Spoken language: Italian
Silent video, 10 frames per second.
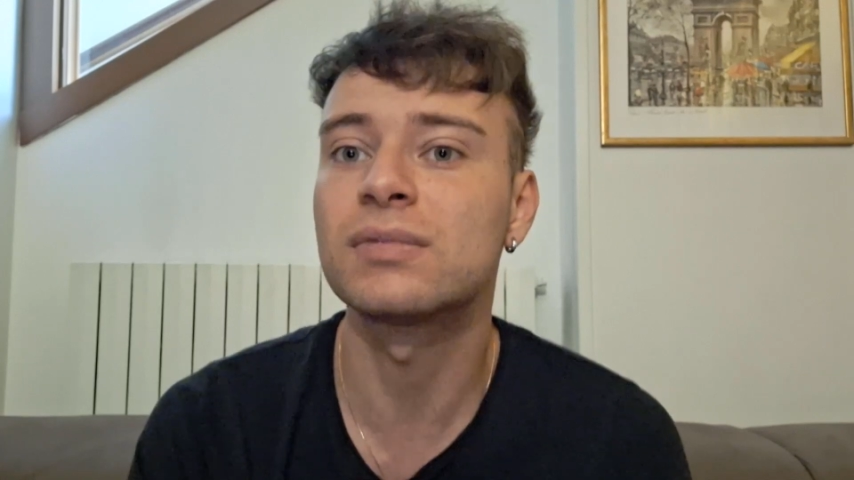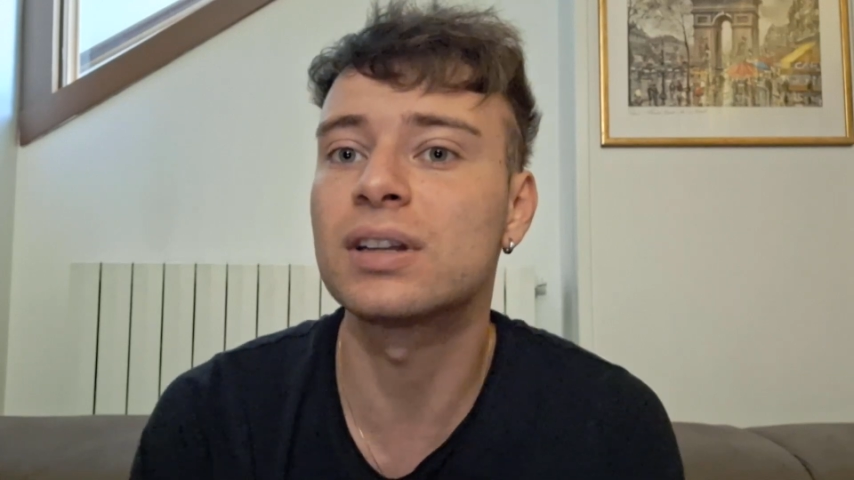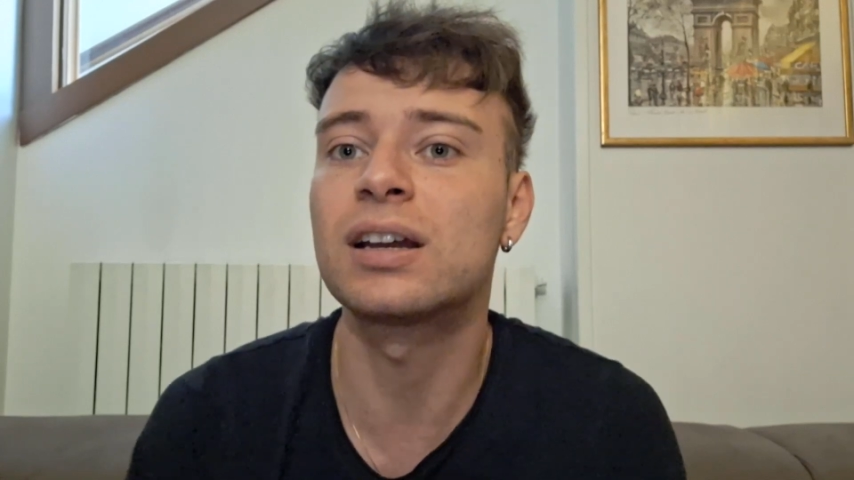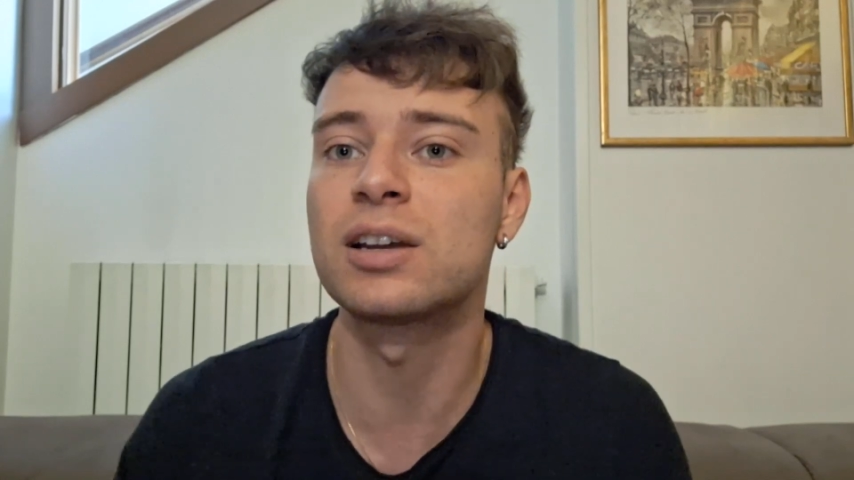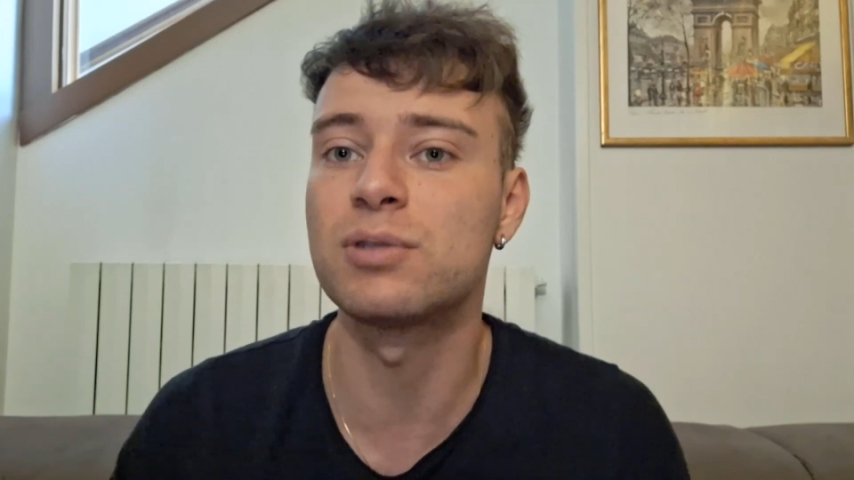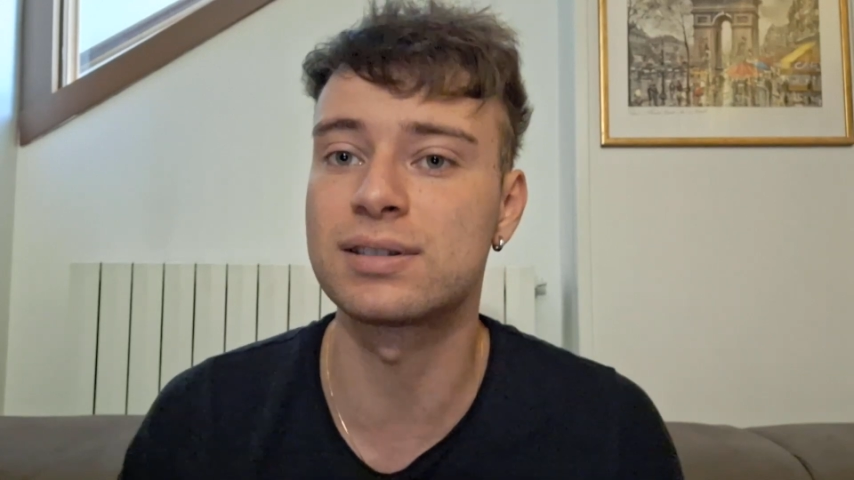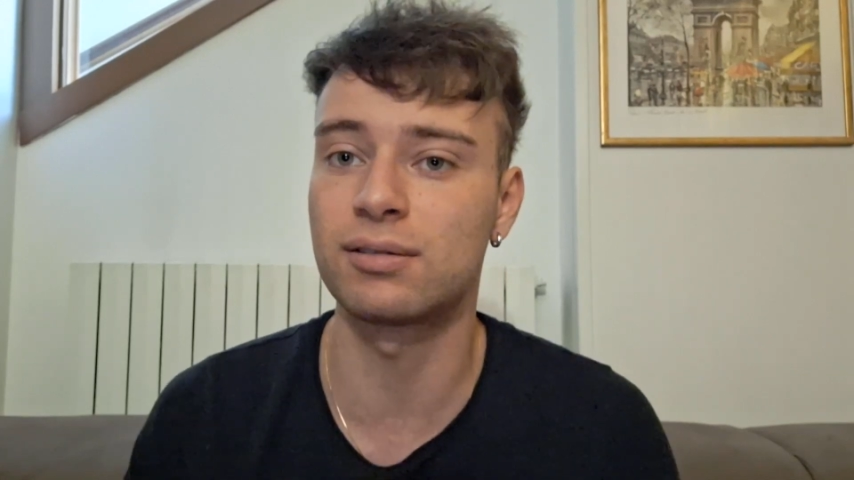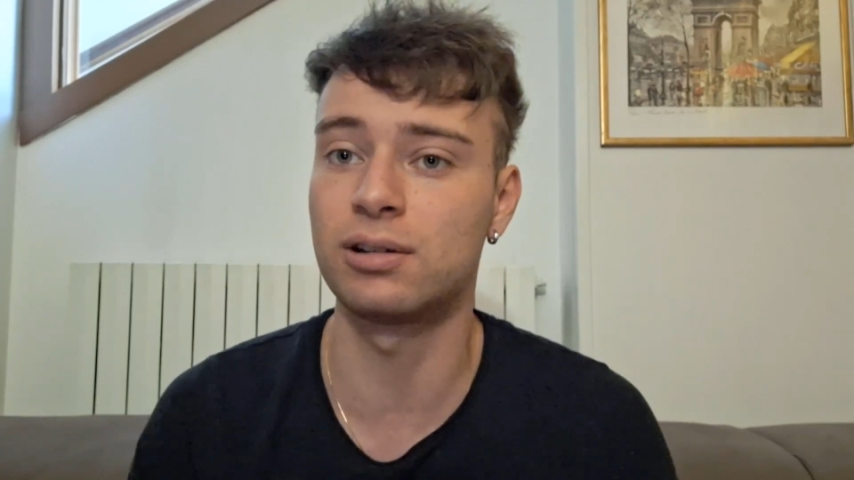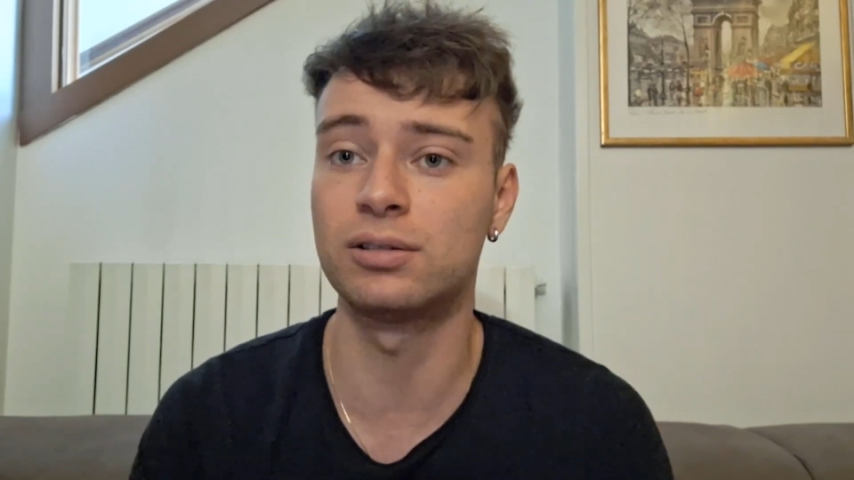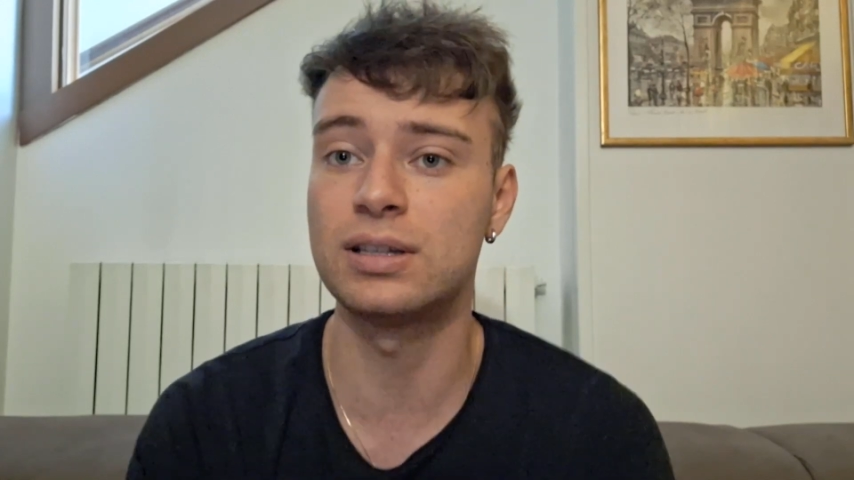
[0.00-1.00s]
anche
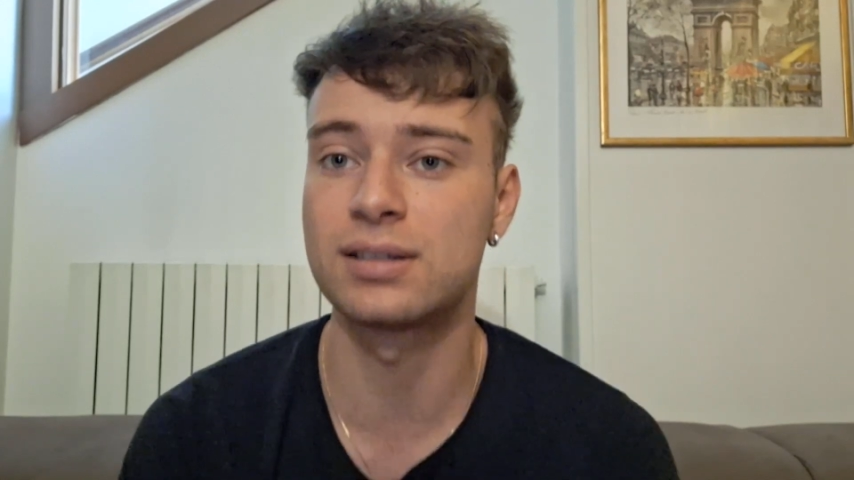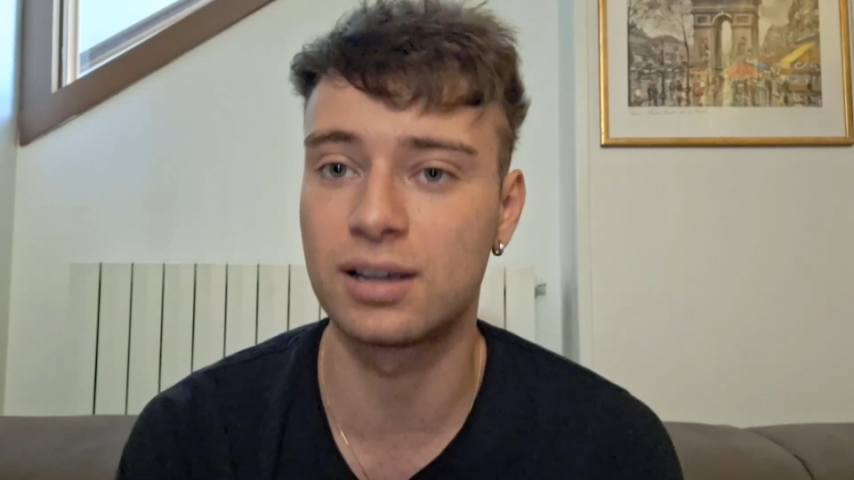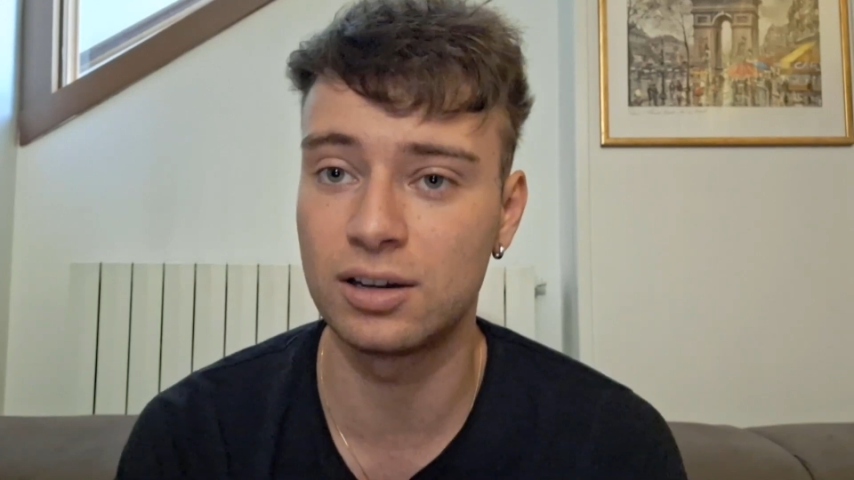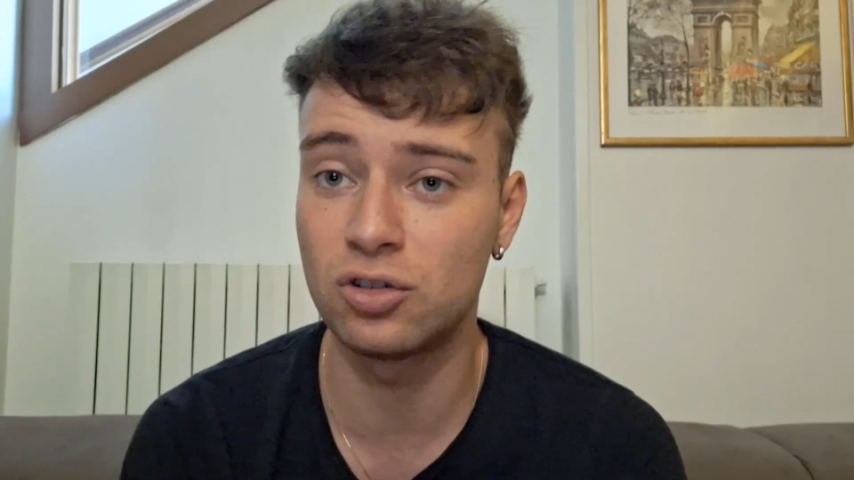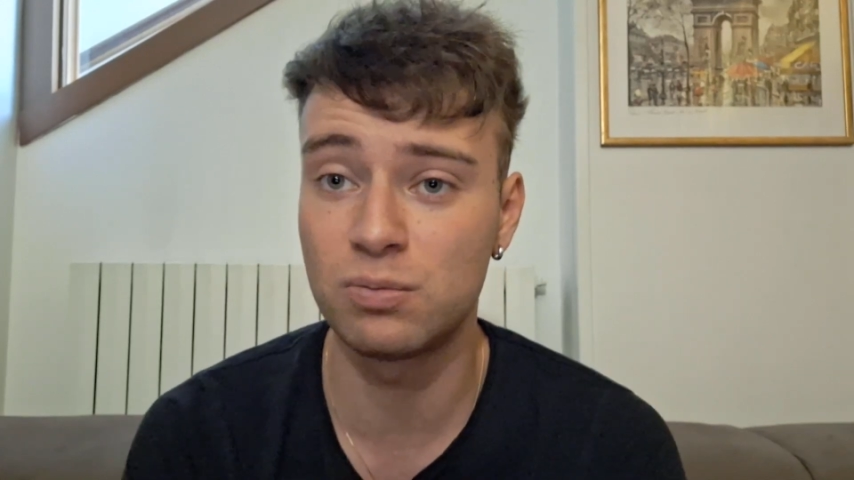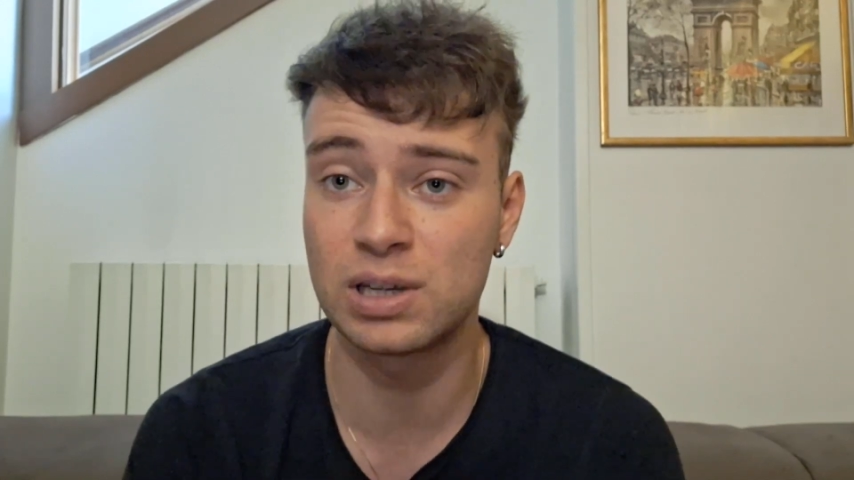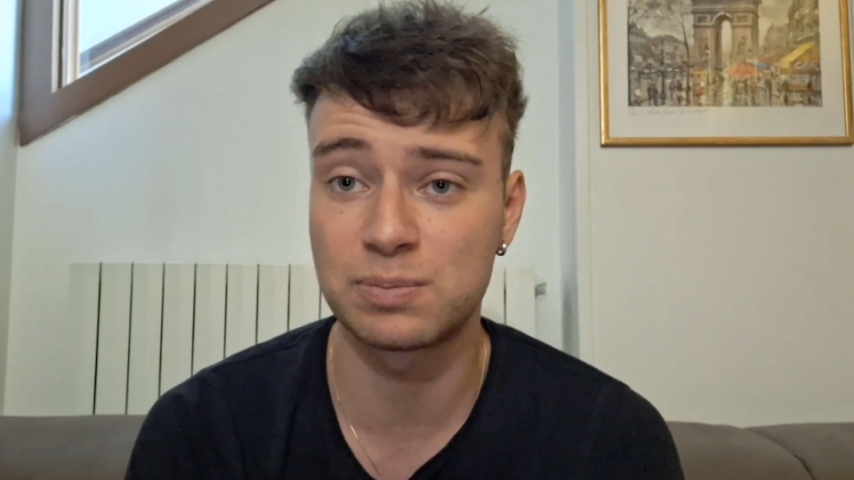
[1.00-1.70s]
questa è una notizia che non mi